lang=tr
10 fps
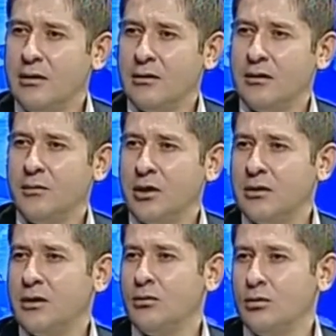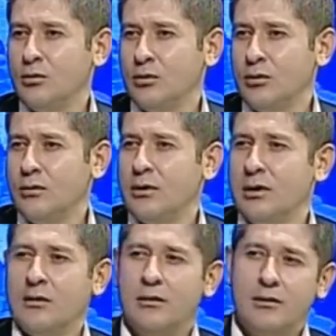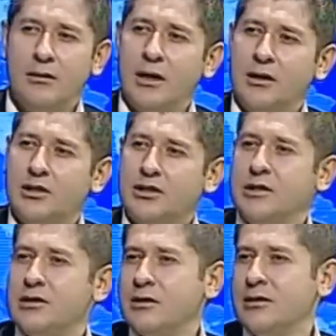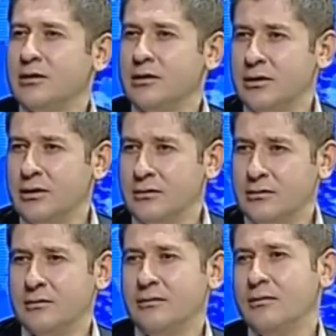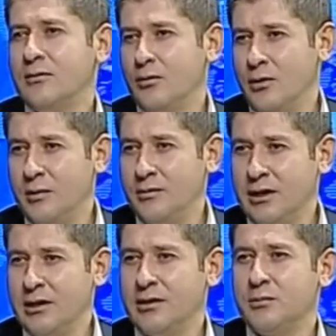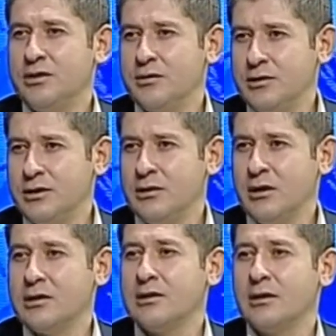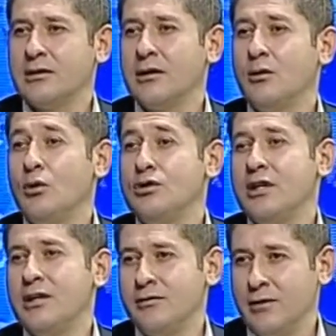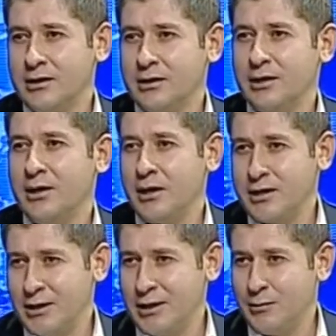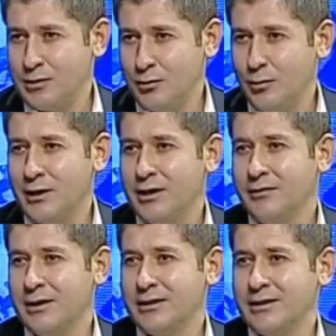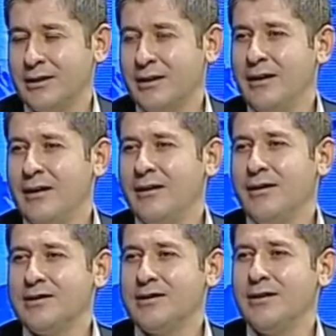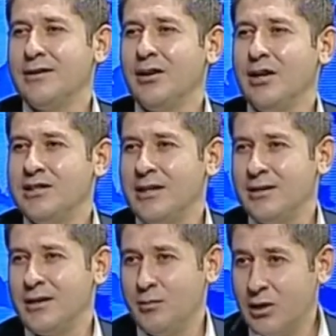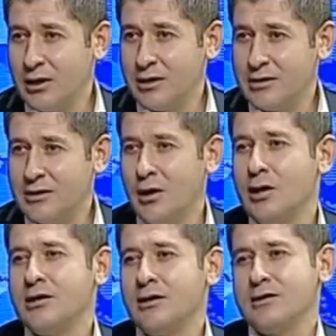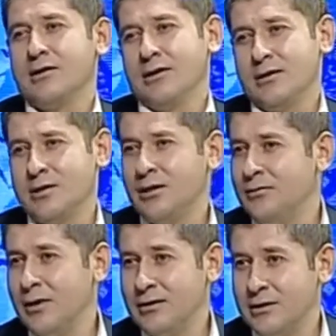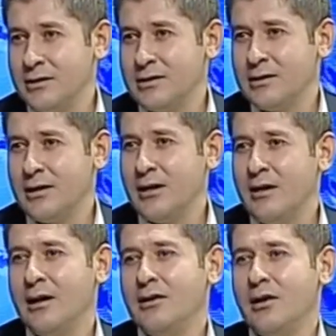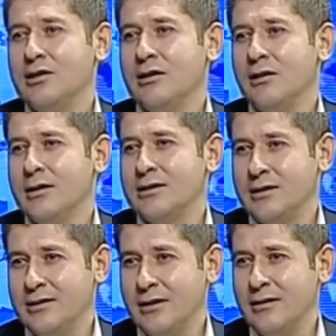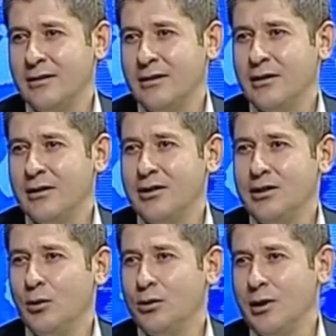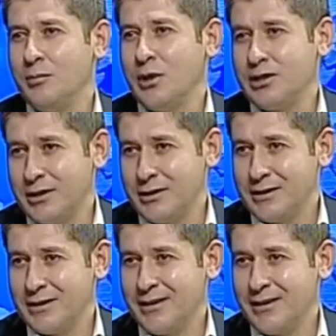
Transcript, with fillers: e, maddi durumu, e, rengi, cinsi, ırkı önemli değildir. Bizim için hastalıkların önceliği vardır. Triyaj dediğimiz bir olay vardır. Hastalığın aciliyetine bakarız. Acil hastaları sınıflandırırız. En acil hangisi ise işe ondan başlarız.